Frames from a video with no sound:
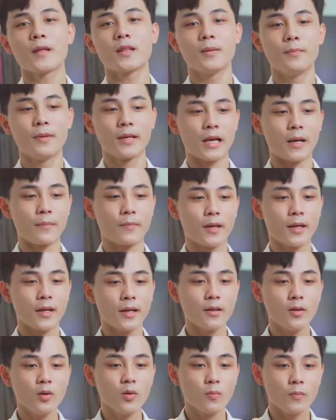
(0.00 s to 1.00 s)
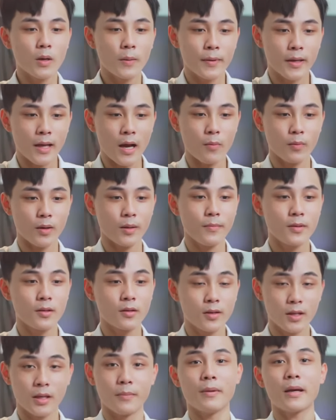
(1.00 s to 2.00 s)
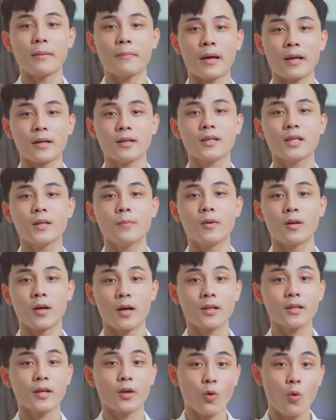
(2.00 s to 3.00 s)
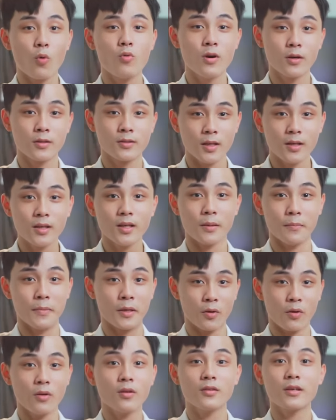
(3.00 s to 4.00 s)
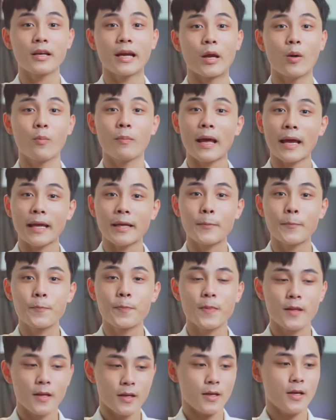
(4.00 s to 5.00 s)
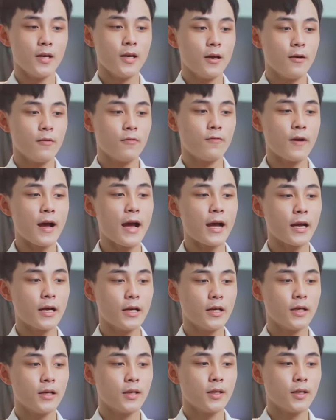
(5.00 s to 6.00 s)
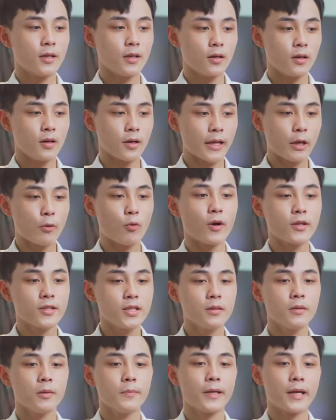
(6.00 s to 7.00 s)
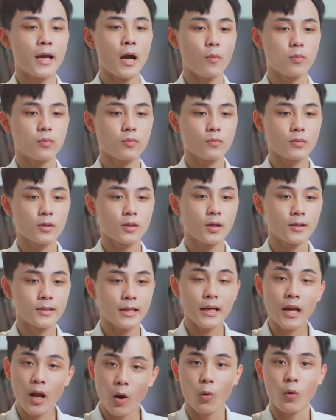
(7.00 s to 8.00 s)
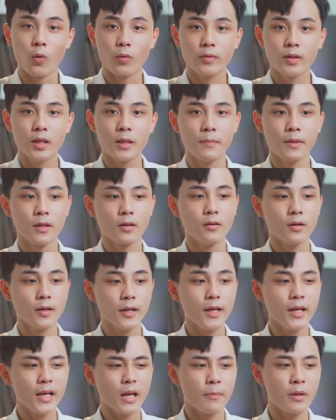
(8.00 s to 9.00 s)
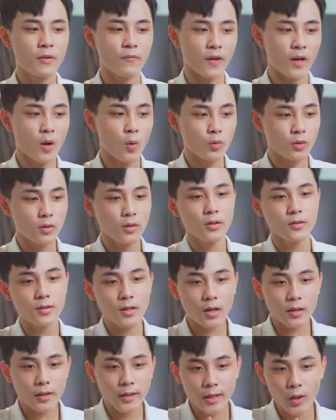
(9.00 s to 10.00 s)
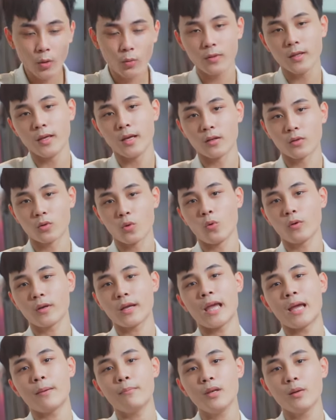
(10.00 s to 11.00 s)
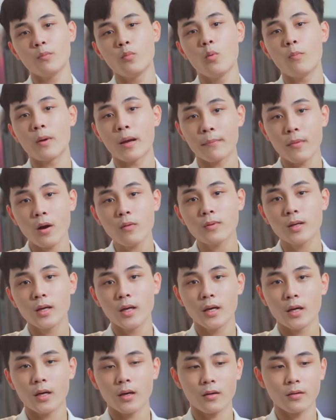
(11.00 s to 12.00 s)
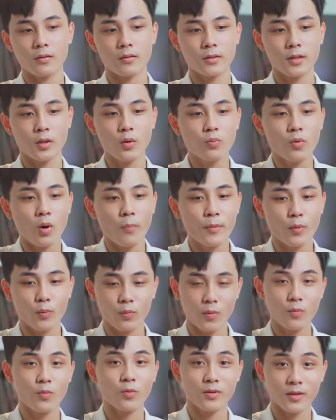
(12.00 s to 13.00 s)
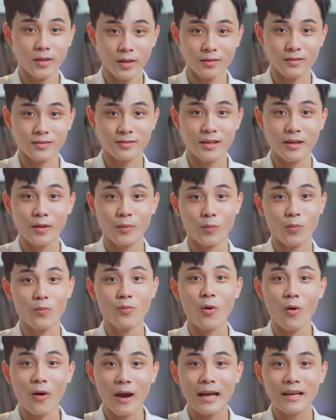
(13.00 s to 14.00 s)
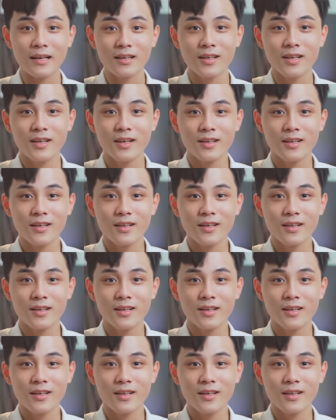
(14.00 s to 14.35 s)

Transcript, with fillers: Thì mình cảm thấy cái lúc mà mình học đấy mình cực kỳ may mắn khi mà được các thầy cô hướng dẫn để mình có được những ngày hôm nay. Và cái quá trình mà mình học thời gian đầu thì mình cứ nghĩ là mình phải đầu tư rất là nhiều tiền, tốn kém để mua máy móc. Thì lúc đó mình cũng không có tiền, gia đình cũng khó khăn.